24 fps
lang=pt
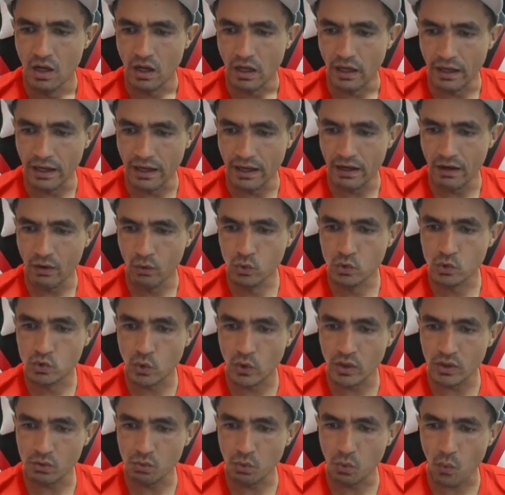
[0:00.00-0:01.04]
É, os
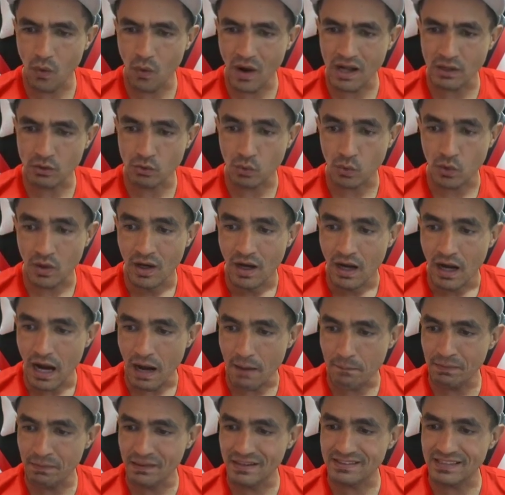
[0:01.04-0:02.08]
8.4,
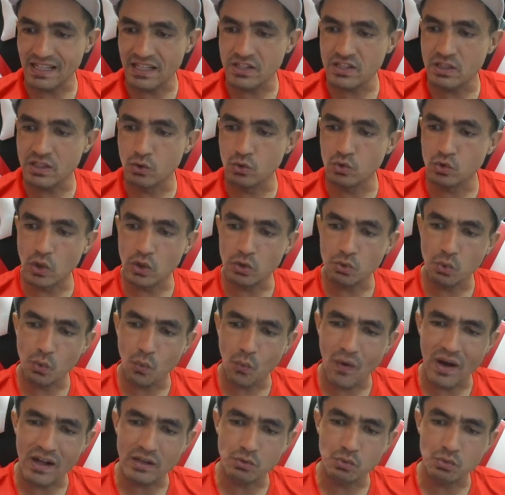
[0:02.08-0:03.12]
apesar de que os
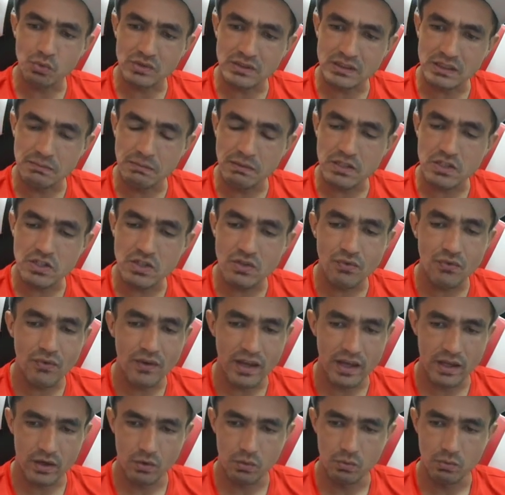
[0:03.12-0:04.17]
8.4 se
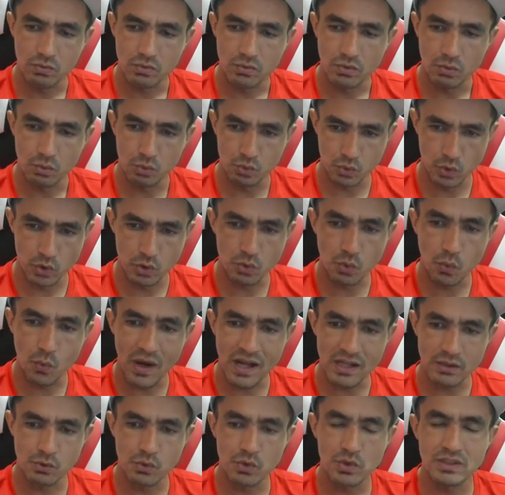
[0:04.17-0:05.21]
mantiveram, os
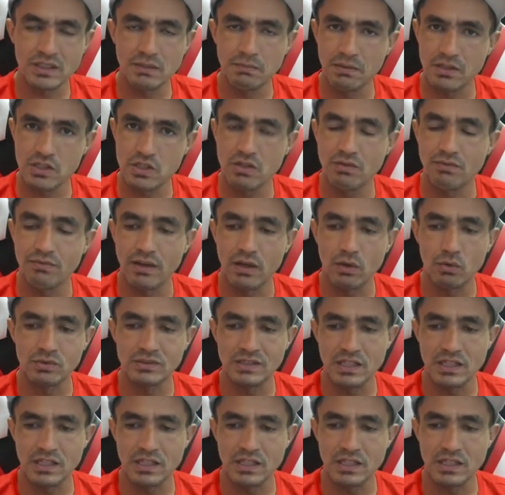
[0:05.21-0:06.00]
8,4 se mantiveram.